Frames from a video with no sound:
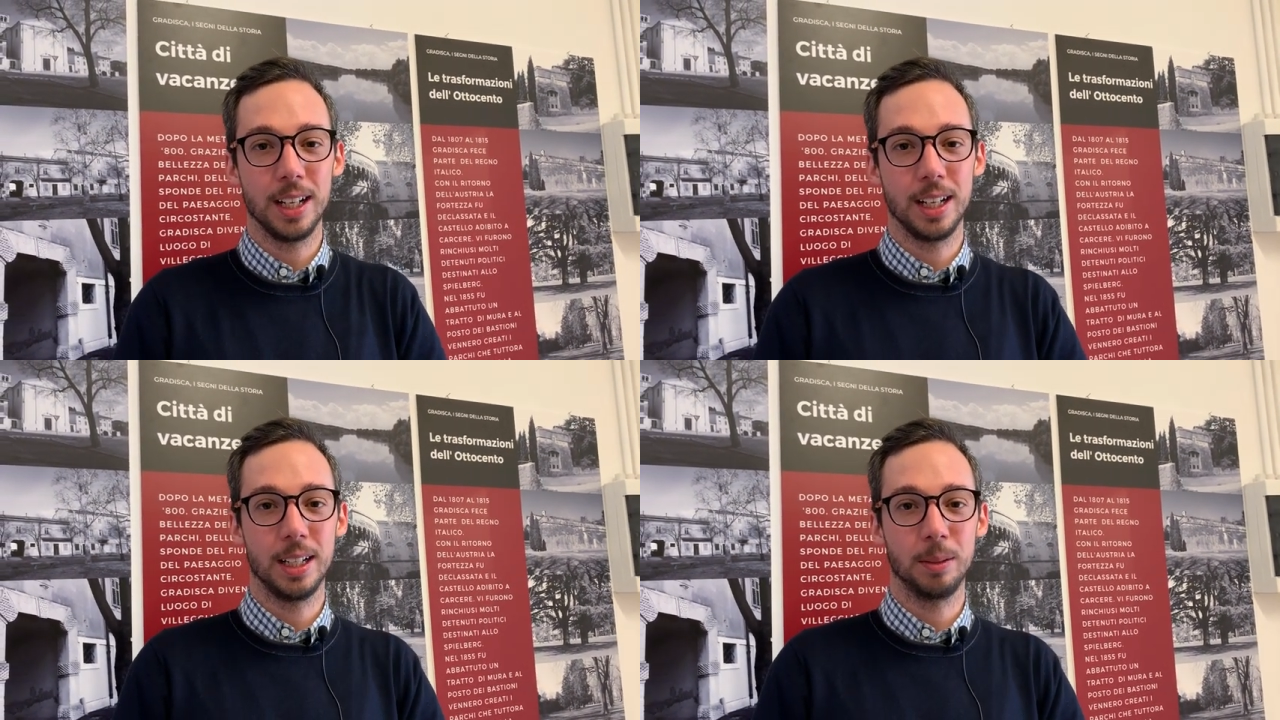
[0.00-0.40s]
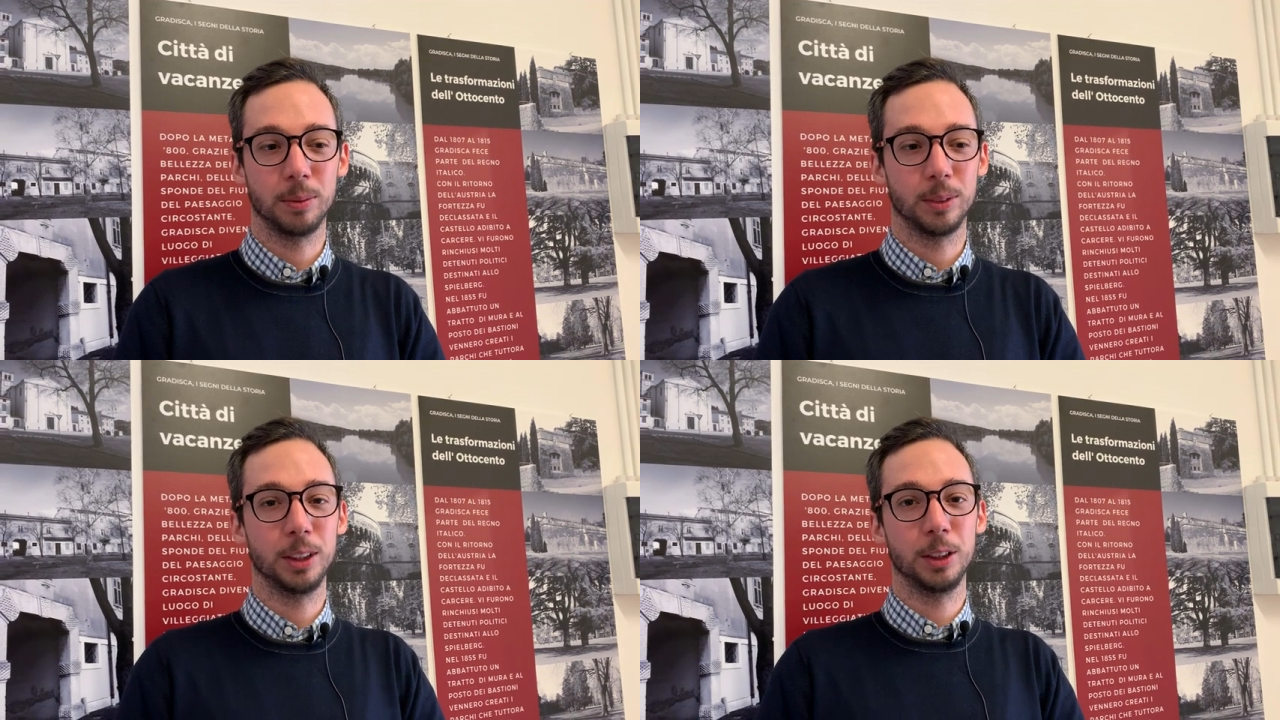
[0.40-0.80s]
e
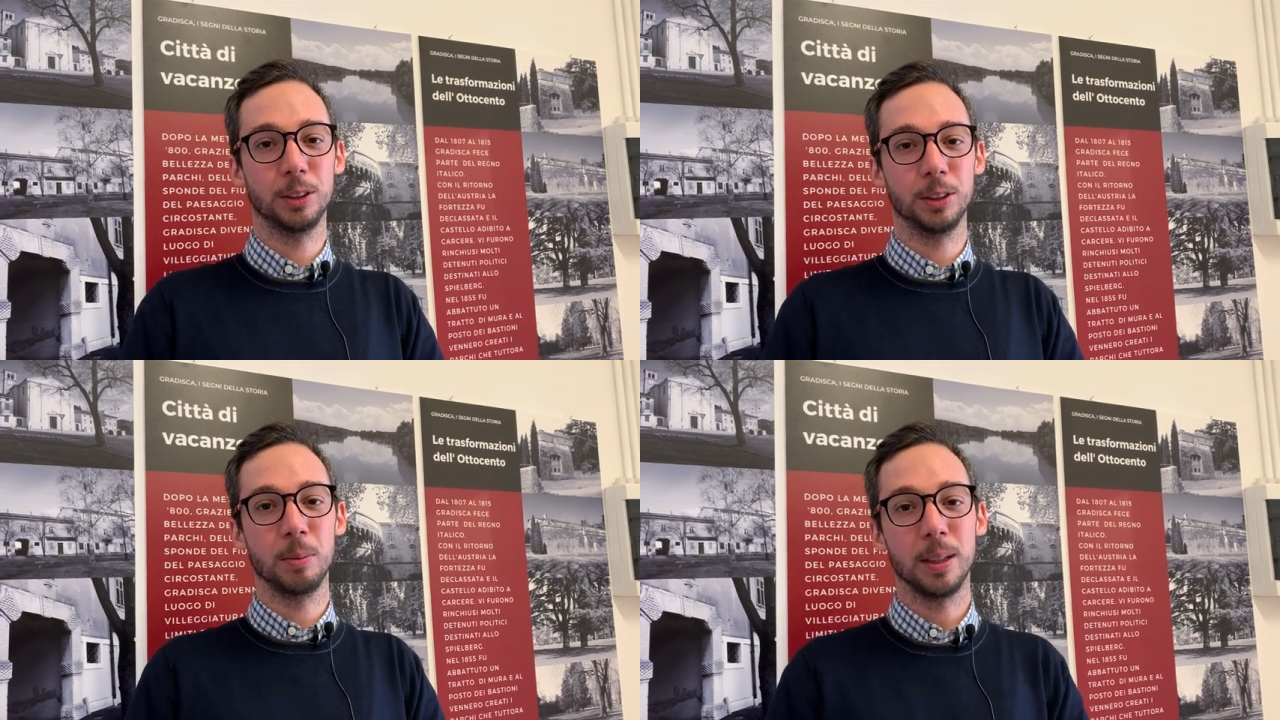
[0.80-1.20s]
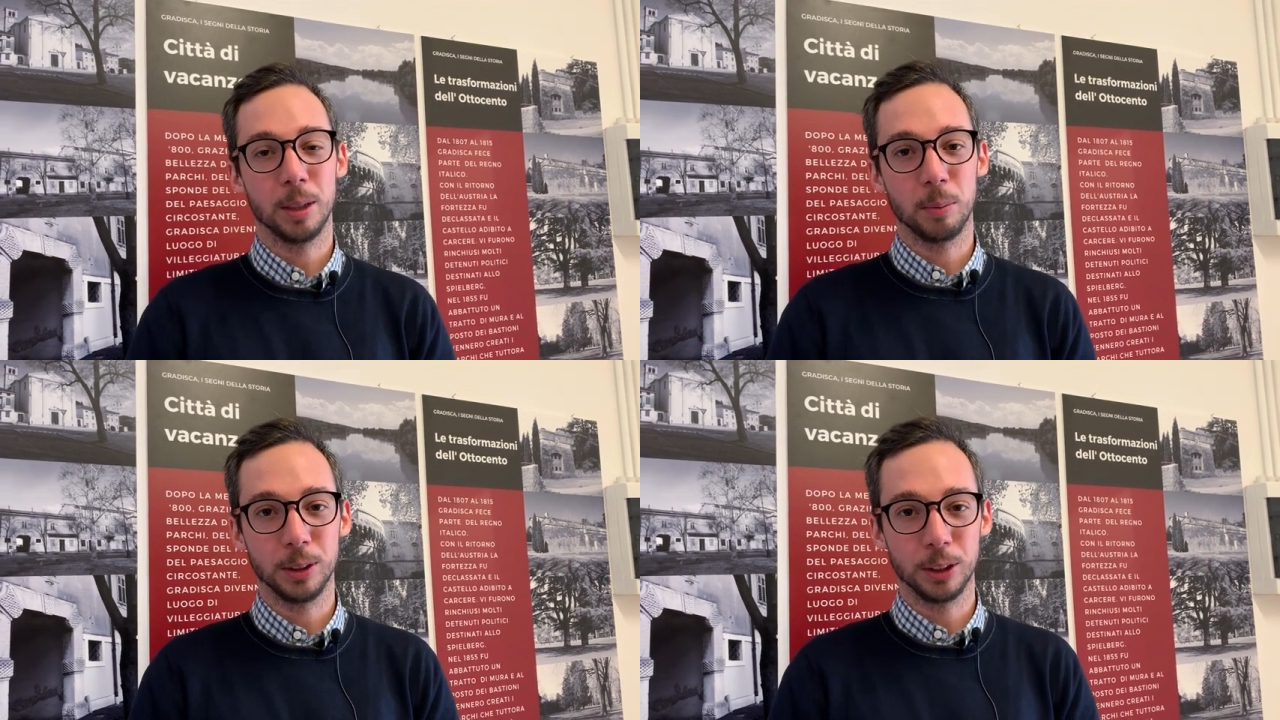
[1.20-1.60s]
ho deciso di
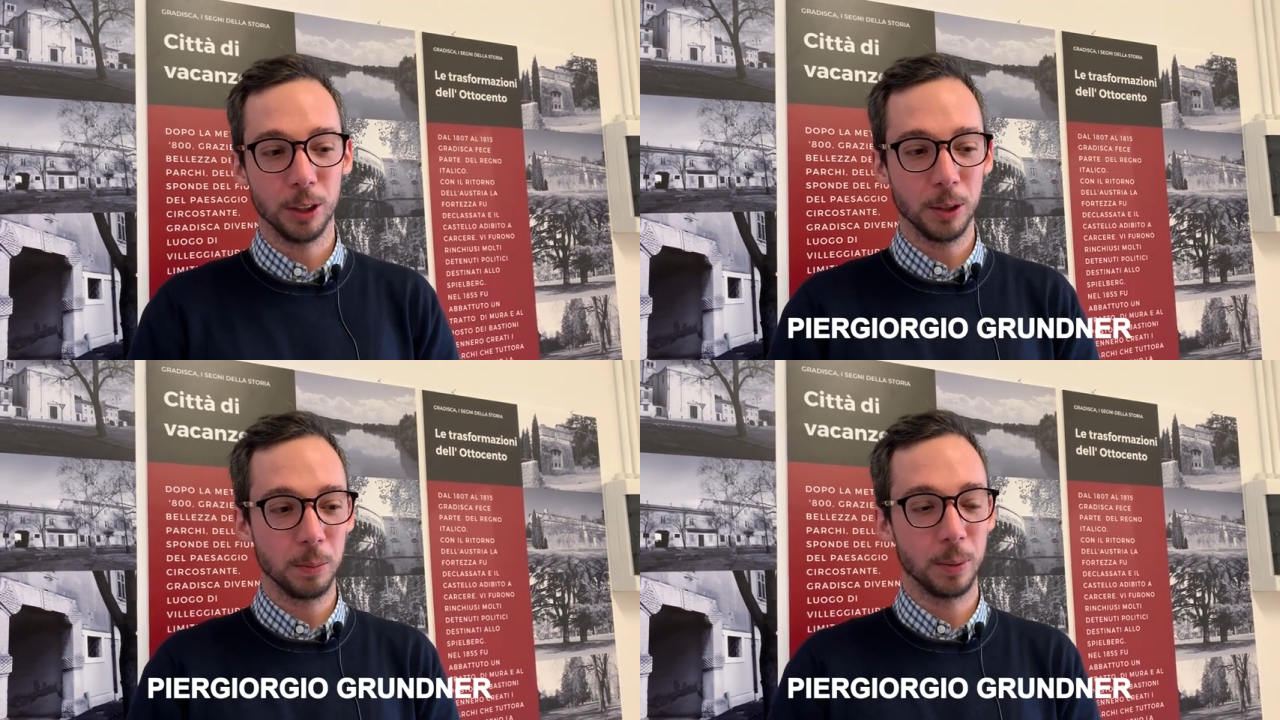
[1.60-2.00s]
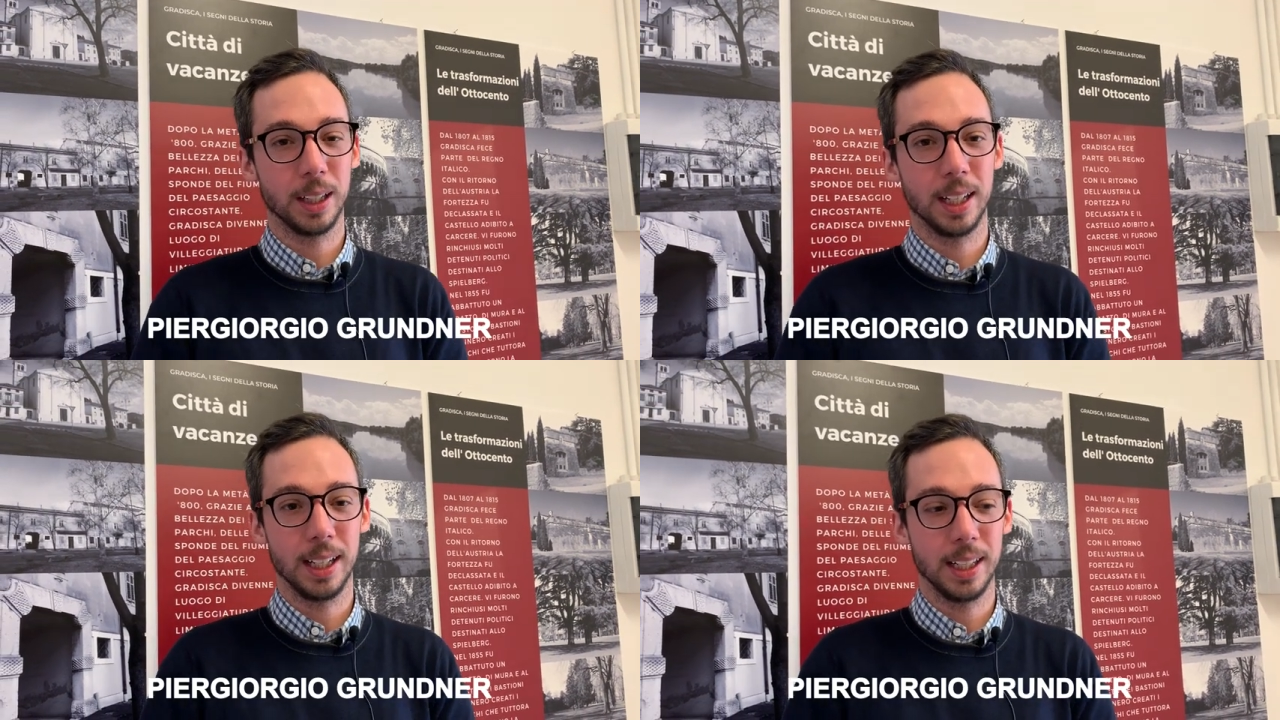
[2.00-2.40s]
mettermi in gioco
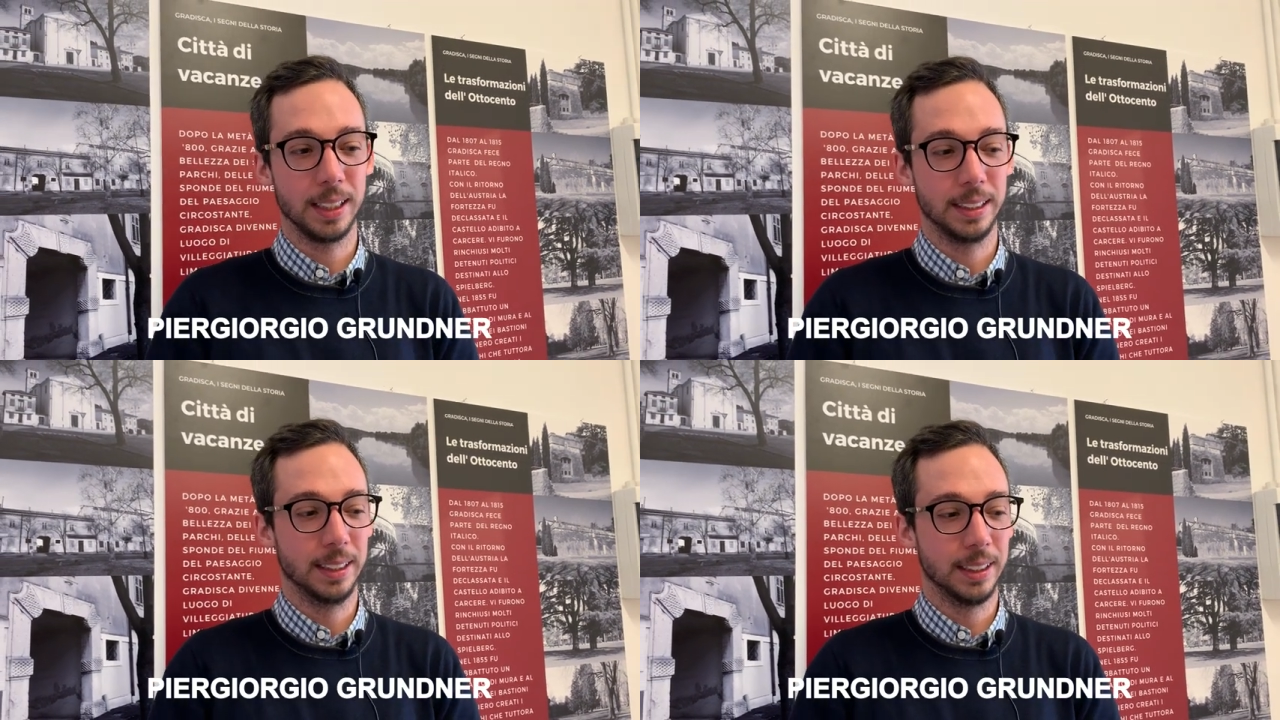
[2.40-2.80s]
perché